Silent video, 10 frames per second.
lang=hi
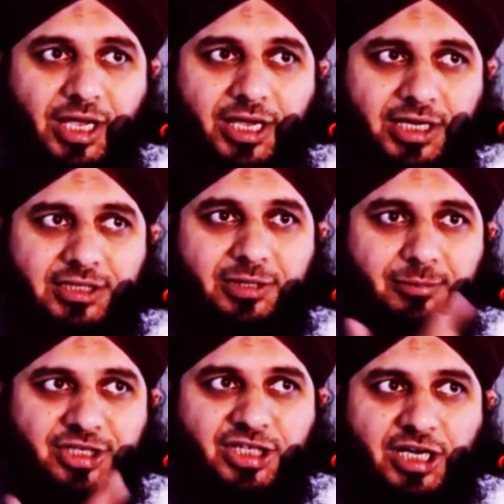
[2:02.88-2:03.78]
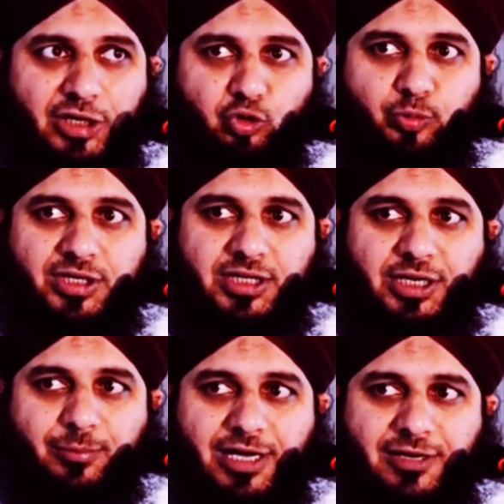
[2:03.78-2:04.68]
एक दिन मैं शाह रूम के
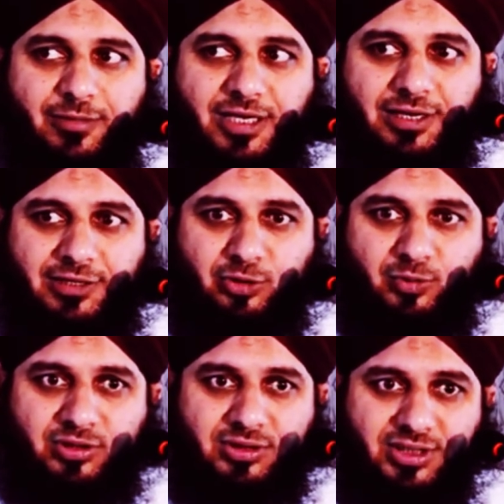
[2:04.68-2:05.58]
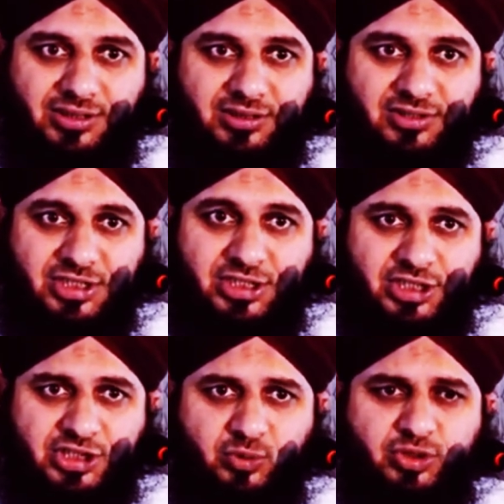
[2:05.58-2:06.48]
दरबार में गया तो वो तख्त से
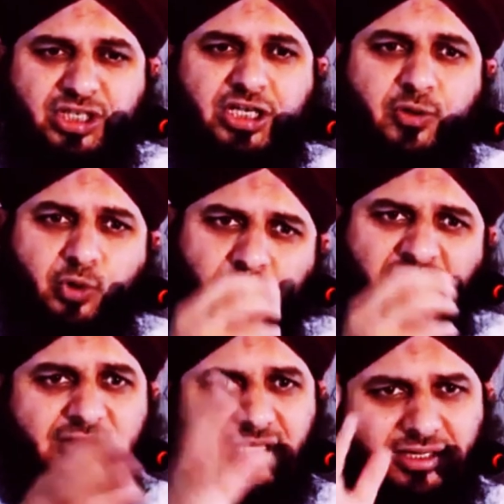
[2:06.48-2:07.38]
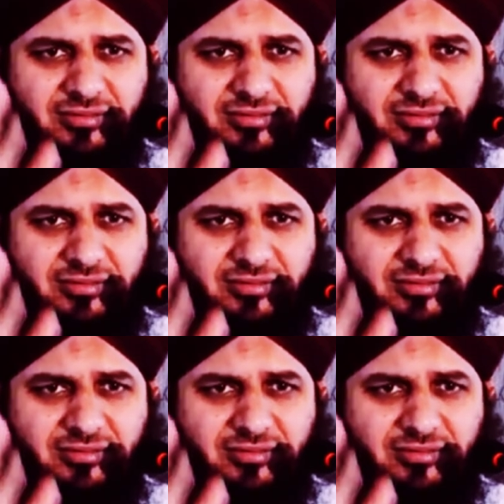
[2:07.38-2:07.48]
नीचे उतर के रो रहा था